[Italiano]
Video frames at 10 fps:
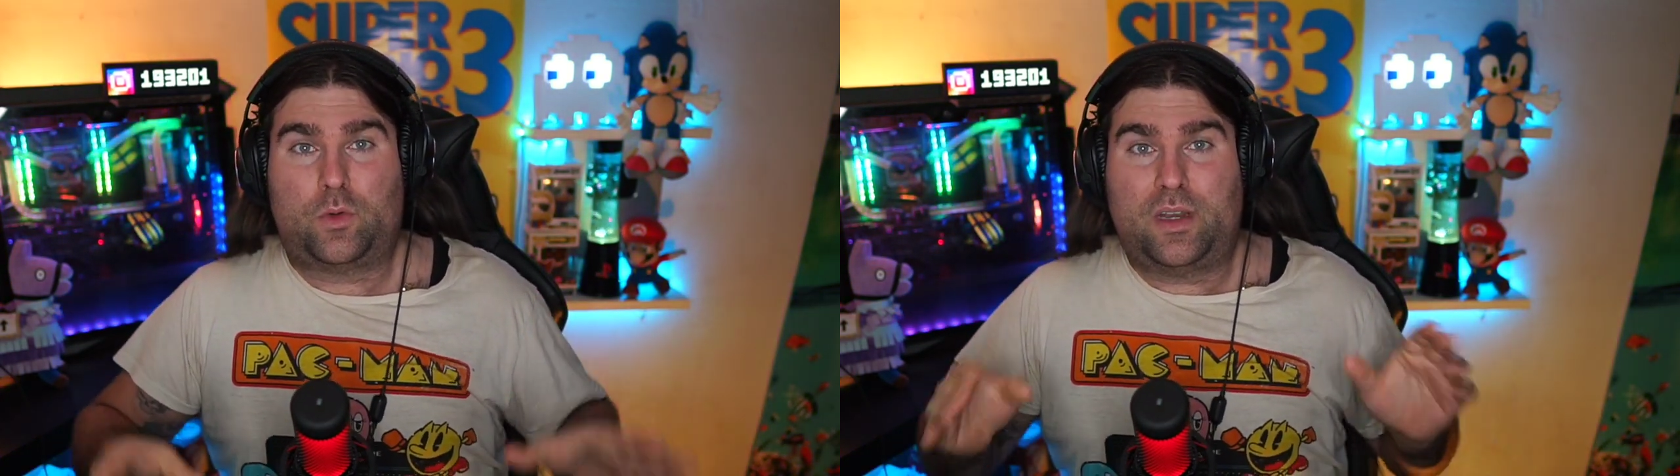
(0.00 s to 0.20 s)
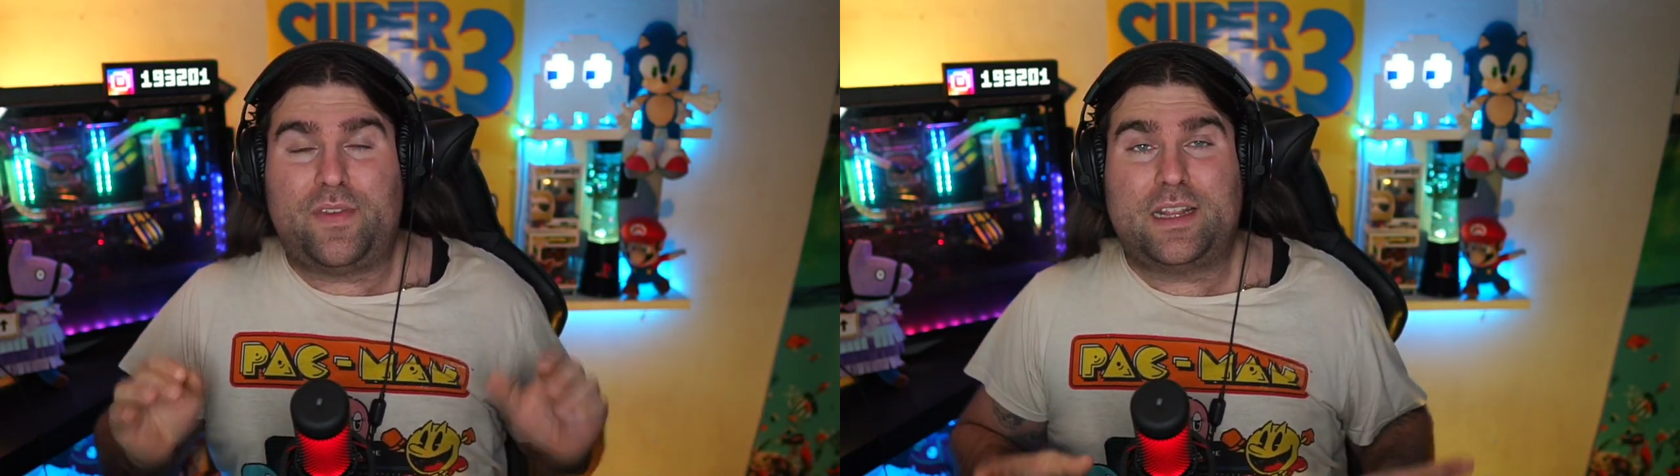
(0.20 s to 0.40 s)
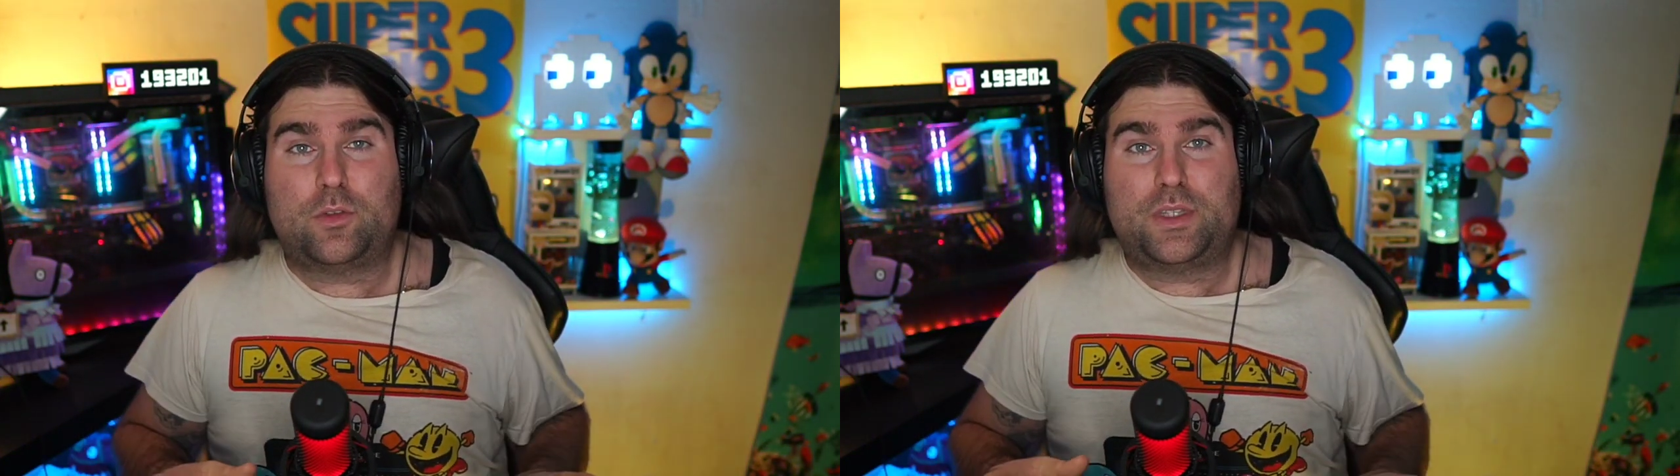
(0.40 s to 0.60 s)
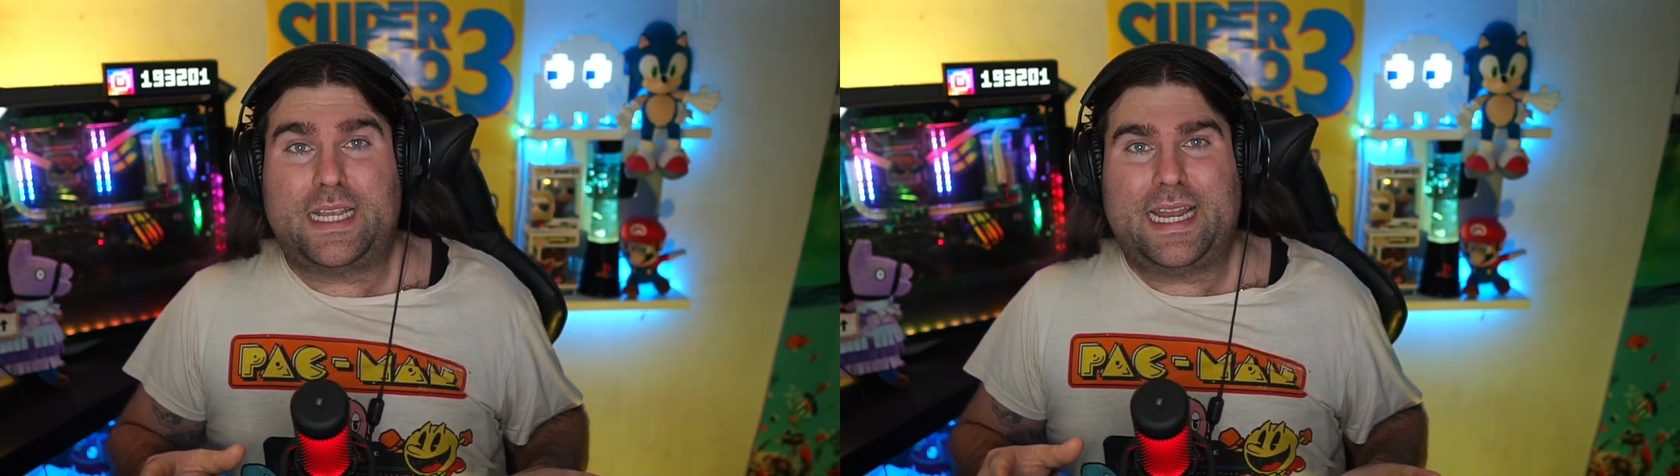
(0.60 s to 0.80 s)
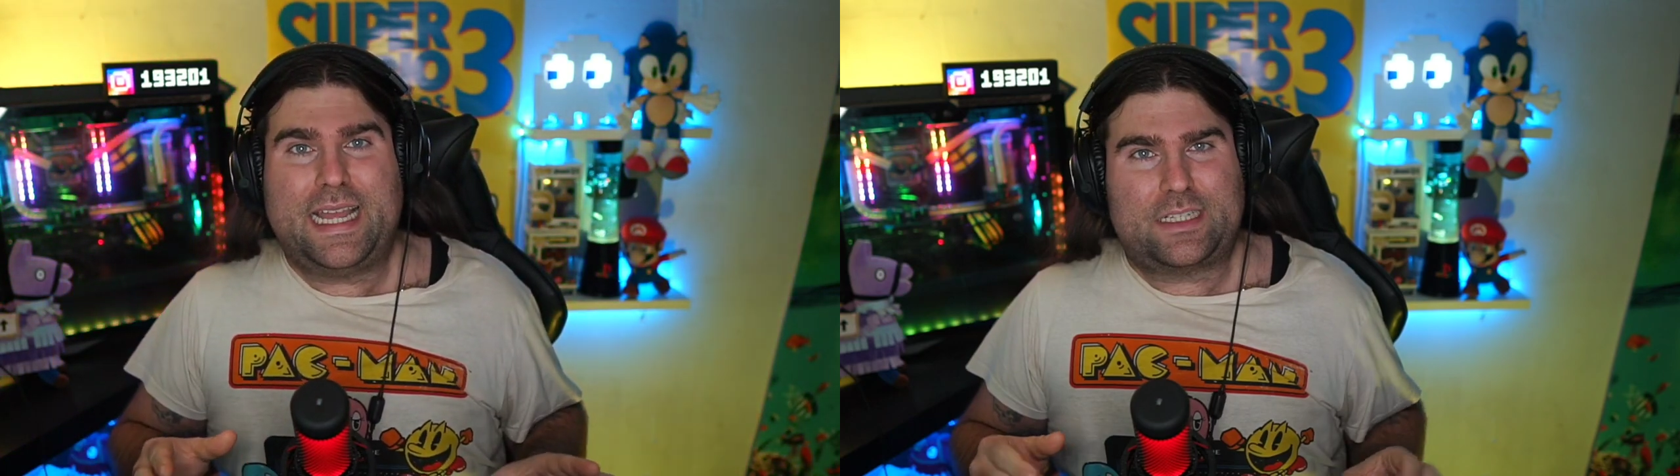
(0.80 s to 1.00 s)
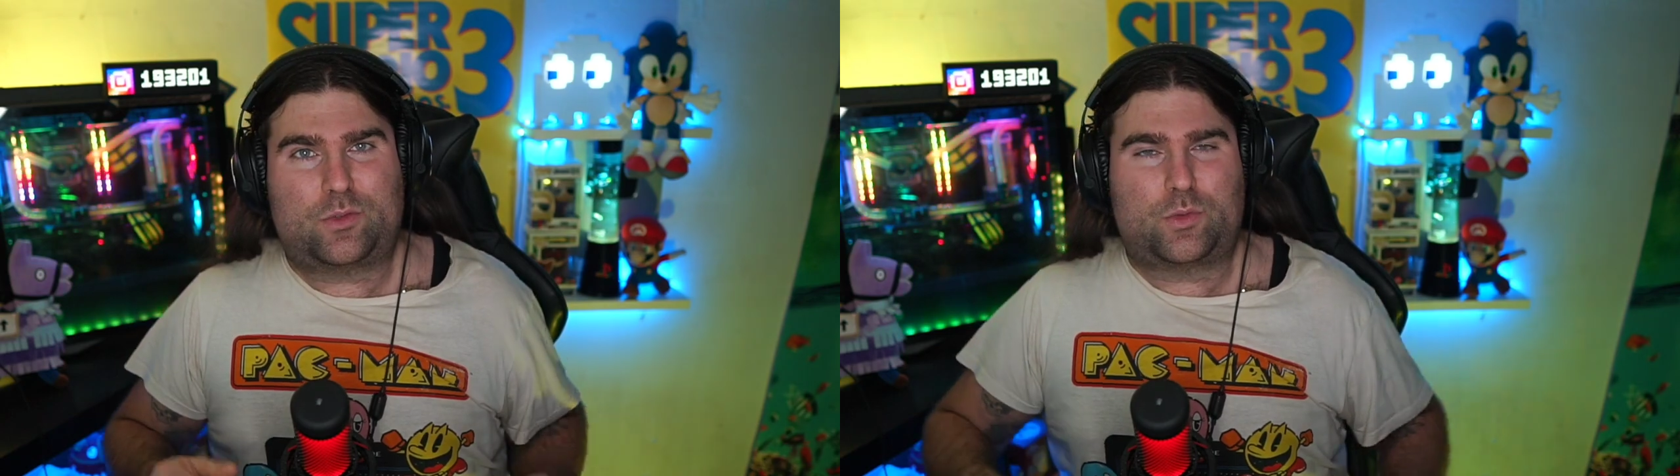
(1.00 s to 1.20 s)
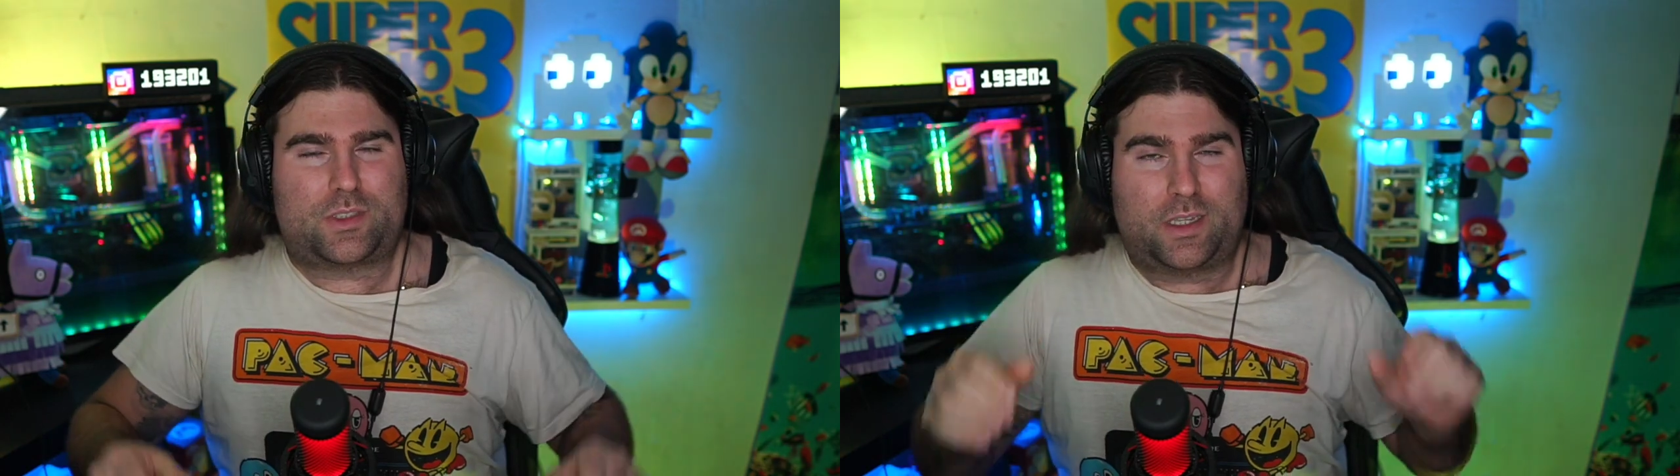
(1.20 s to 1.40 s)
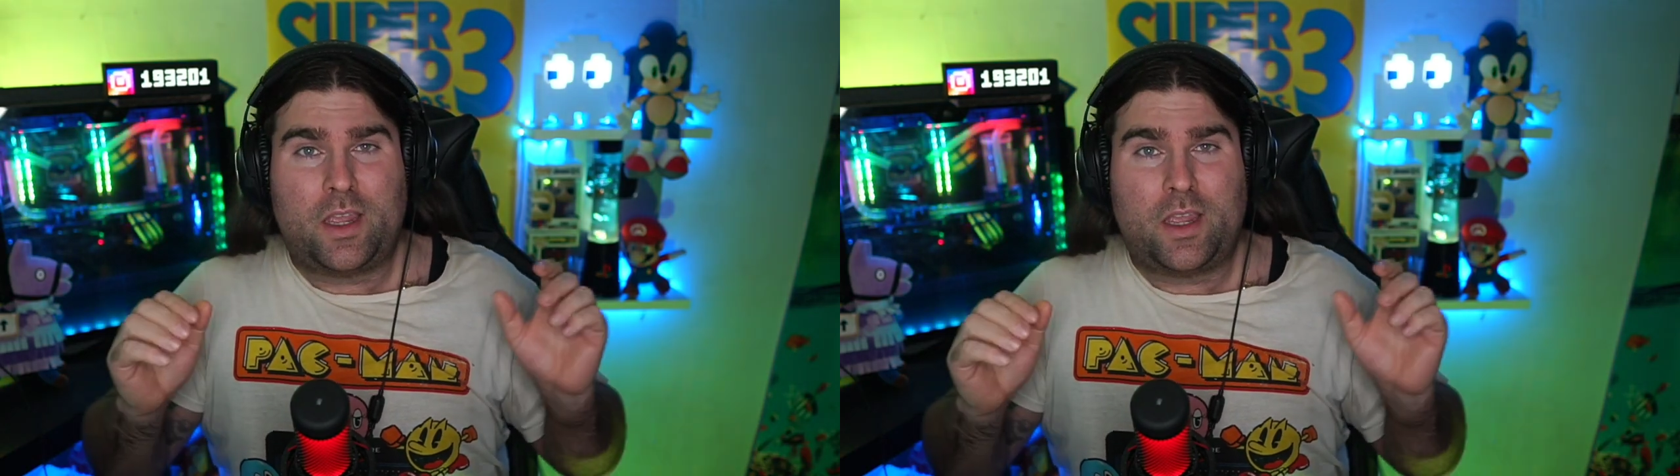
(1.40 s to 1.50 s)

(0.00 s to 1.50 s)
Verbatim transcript: l'evento di Galactus,